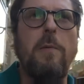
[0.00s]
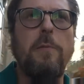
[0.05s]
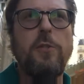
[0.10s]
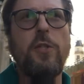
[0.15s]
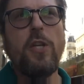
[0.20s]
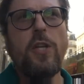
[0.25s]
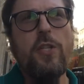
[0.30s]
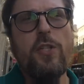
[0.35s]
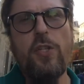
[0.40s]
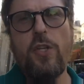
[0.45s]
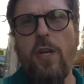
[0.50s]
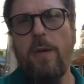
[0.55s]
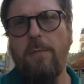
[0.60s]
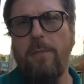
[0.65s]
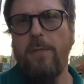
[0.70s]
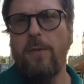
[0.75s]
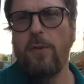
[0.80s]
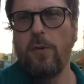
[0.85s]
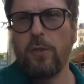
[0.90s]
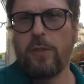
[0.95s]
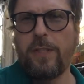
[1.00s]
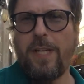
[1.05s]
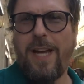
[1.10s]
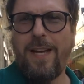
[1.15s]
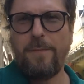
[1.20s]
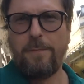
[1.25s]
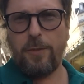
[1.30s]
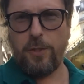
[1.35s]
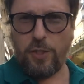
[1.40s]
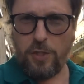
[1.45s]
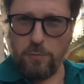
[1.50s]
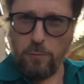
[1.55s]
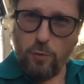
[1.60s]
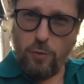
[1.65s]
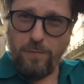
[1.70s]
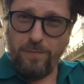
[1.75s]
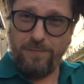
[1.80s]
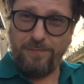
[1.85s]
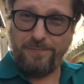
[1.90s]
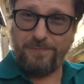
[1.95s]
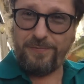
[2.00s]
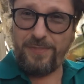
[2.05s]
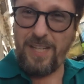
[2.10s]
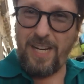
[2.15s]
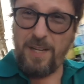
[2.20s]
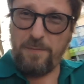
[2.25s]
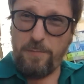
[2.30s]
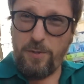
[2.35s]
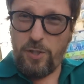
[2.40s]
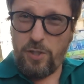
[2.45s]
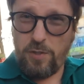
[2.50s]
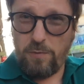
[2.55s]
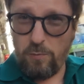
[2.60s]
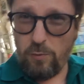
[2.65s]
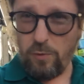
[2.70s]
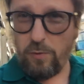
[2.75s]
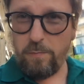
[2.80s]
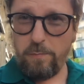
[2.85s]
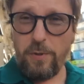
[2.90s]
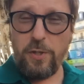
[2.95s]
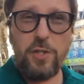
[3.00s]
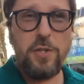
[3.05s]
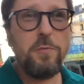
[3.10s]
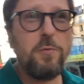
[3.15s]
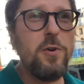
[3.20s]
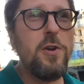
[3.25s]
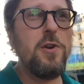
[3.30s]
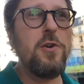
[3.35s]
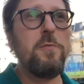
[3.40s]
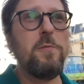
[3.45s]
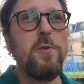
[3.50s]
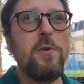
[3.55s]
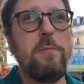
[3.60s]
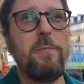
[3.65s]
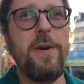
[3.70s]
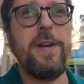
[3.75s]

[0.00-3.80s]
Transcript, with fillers: Вообще, чем, вот как, почему, как, почему, почему я люблю